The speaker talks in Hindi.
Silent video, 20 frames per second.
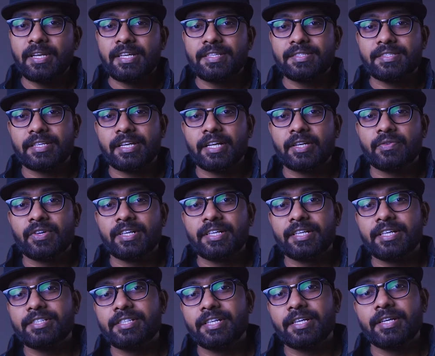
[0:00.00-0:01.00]
लेंस के
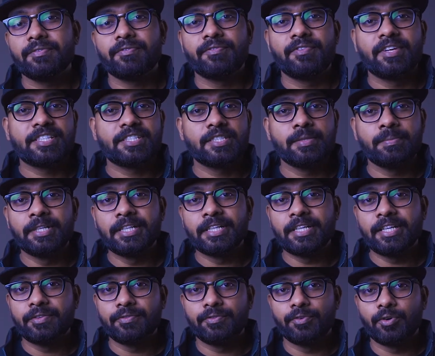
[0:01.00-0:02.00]
एडवांटेज है
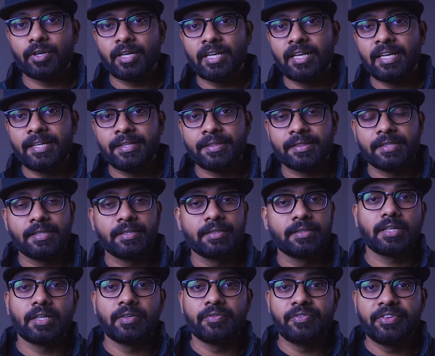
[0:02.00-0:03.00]
फ्लेक्सिबिलिटी इन फोकल लेंथ
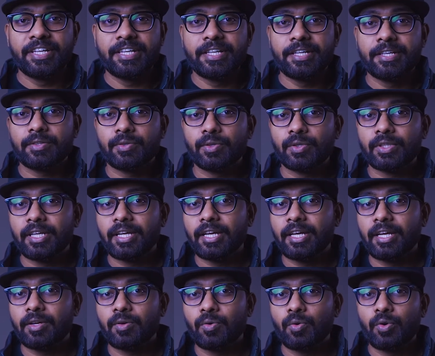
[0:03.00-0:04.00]
कन्वीनियंट होता
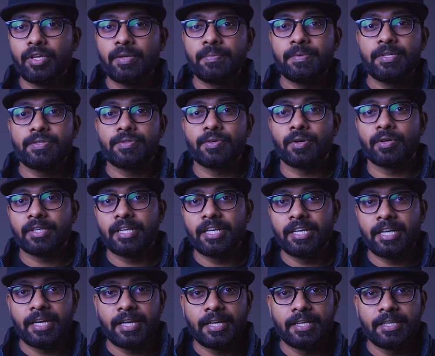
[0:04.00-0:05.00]
है कोई भी शॉट
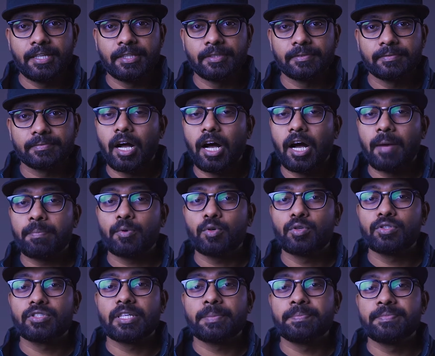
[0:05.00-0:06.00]
लेने के लिए
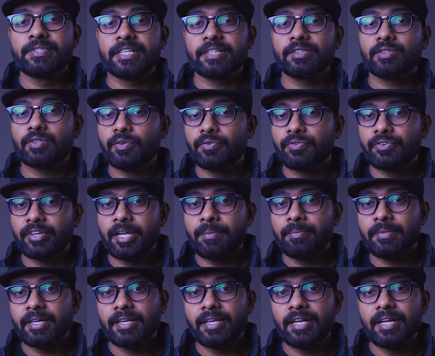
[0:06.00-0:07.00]
आपको सब्जेक्ट को
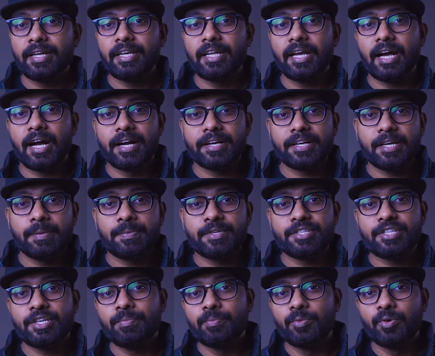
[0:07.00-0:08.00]
फ्रेम करने के लिए आगे
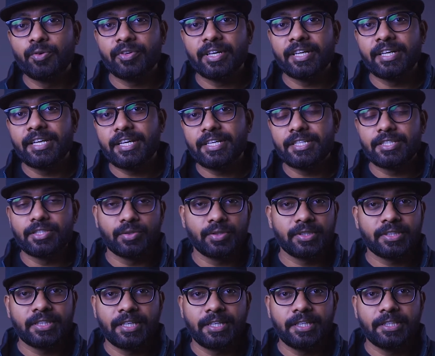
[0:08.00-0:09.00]
पीछे मूव करने की
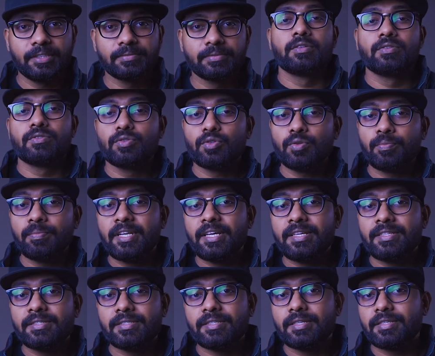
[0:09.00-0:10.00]
जरूरत नहीं जूम
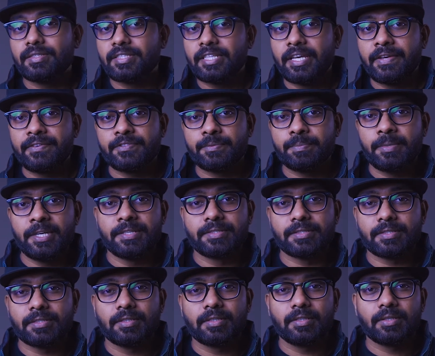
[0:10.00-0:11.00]
लेंस सेव
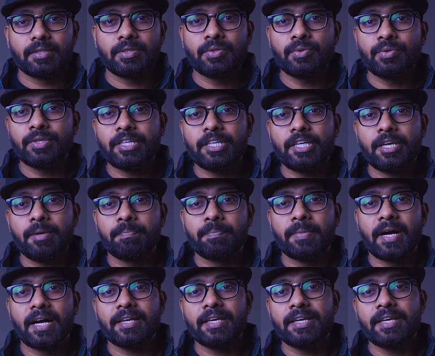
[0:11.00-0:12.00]
स्पेस क्योंकि ये
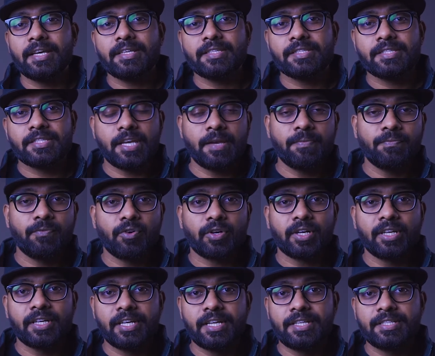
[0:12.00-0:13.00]
बाकी के सेम
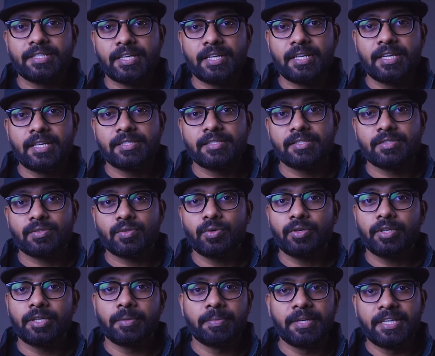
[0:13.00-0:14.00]
फोकल रेंज के लेंस
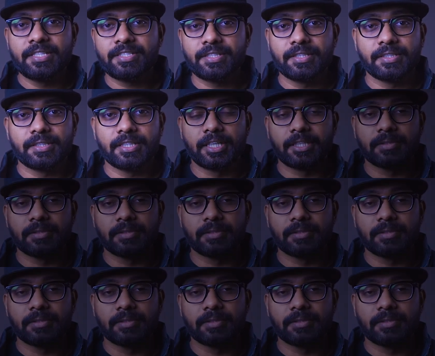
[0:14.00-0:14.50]
को रिप्लेस करता